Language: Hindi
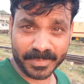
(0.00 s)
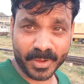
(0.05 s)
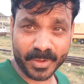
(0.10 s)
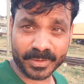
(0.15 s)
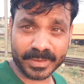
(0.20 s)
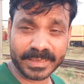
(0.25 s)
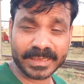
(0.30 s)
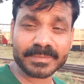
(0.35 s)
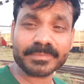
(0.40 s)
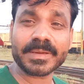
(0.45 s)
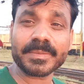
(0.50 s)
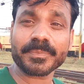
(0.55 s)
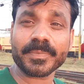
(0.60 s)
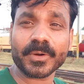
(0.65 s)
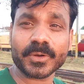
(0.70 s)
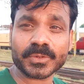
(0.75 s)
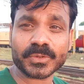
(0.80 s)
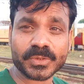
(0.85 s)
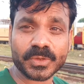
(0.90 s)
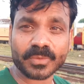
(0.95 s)
मॉर्निंग में
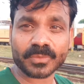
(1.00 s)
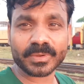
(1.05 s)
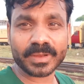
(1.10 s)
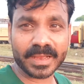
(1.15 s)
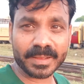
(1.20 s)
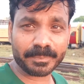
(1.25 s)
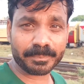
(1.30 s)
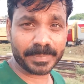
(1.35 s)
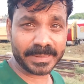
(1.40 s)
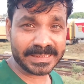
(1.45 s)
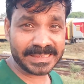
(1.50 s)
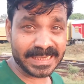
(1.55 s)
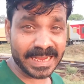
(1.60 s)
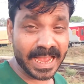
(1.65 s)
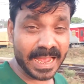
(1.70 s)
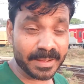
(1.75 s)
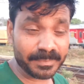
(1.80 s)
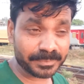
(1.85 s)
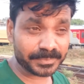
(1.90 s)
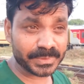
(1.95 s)
पहुँच जाऊँगा
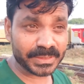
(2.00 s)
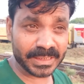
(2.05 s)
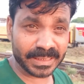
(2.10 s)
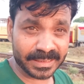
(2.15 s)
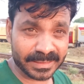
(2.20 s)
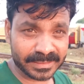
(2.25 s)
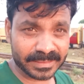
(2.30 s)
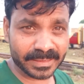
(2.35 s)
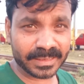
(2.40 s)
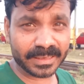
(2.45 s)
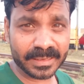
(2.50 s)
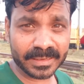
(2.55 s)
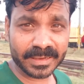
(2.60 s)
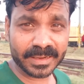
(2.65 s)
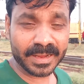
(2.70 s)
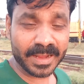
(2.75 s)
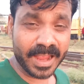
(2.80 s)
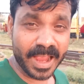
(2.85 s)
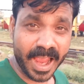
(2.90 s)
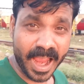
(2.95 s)
पंजाब जलंधर
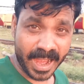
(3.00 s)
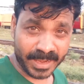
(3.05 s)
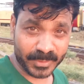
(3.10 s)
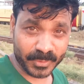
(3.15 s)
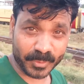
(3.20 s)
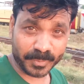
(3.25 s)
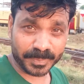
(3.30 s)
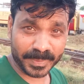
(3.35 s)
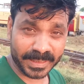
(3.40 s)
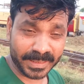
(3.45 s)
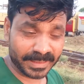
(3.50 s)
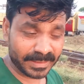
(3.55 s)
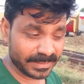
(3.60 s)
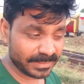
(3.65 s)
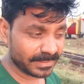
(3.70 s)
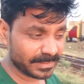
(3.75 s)
ऐटो प्ले